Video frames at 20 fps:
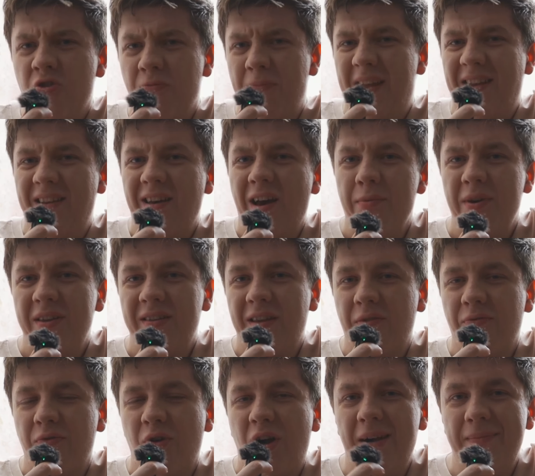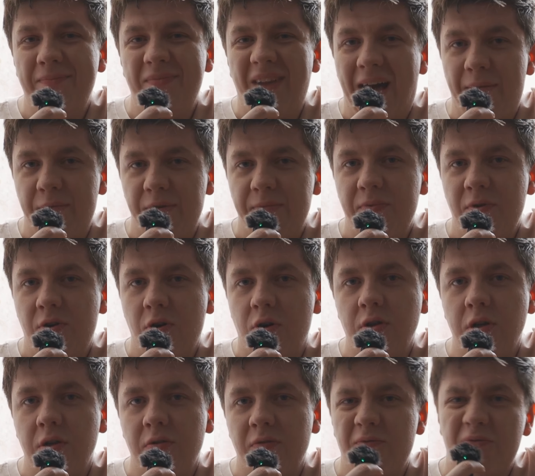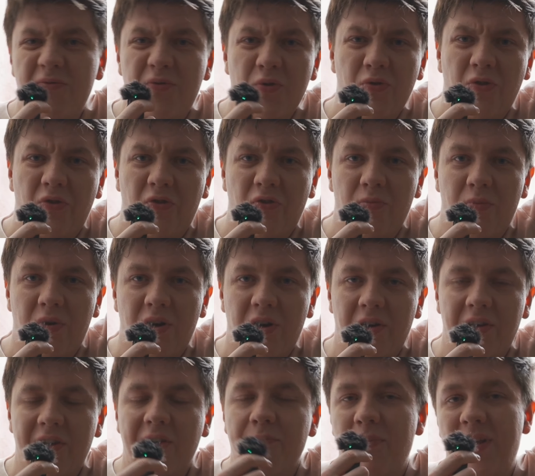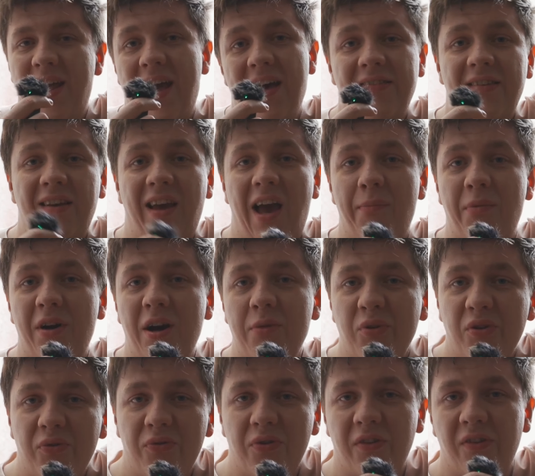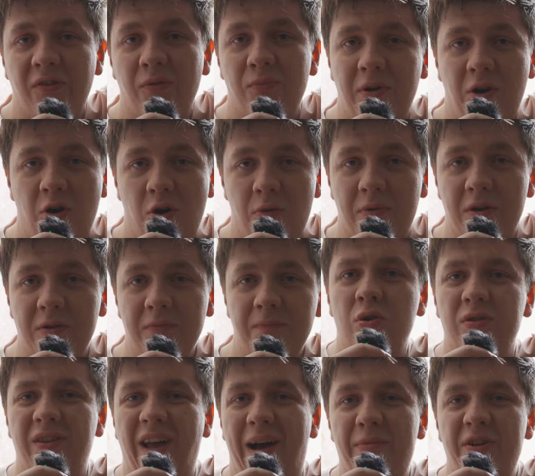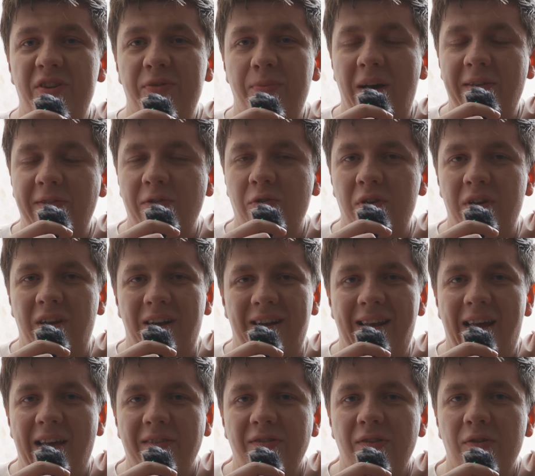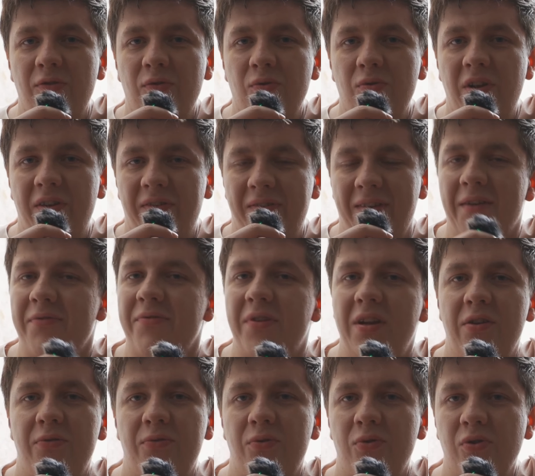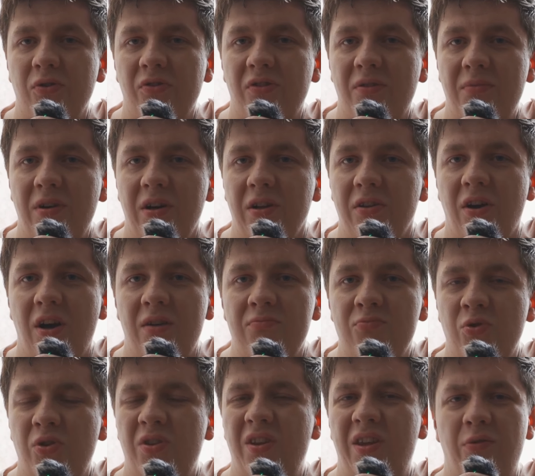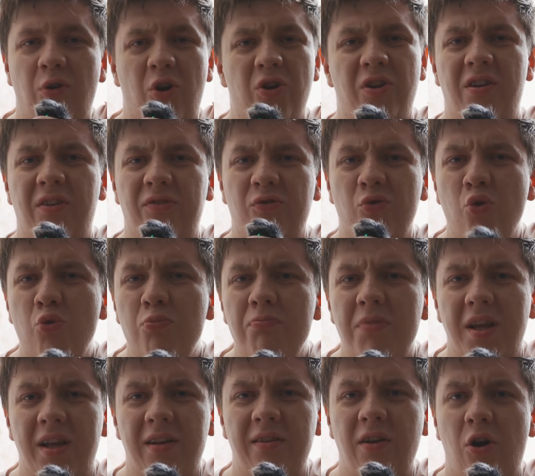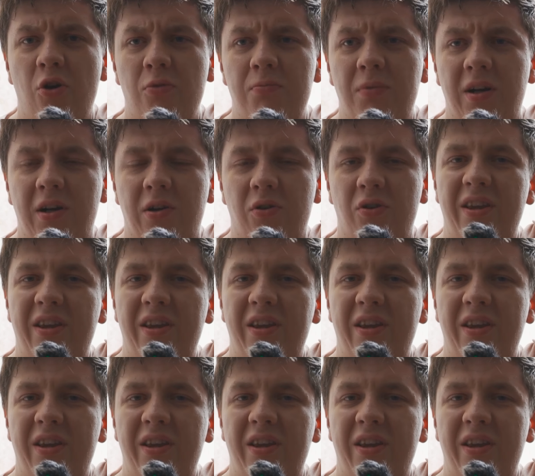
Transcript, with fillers: Später habe ich dann vor allem damit begonnen, Fotos zu machen. Ich habe meine erste Kamera mit 14 bekommen und damals war es auch in der Klasse so, dass sehr viele Fotos gemacht haben und ich wollte das unbedingt auch machen.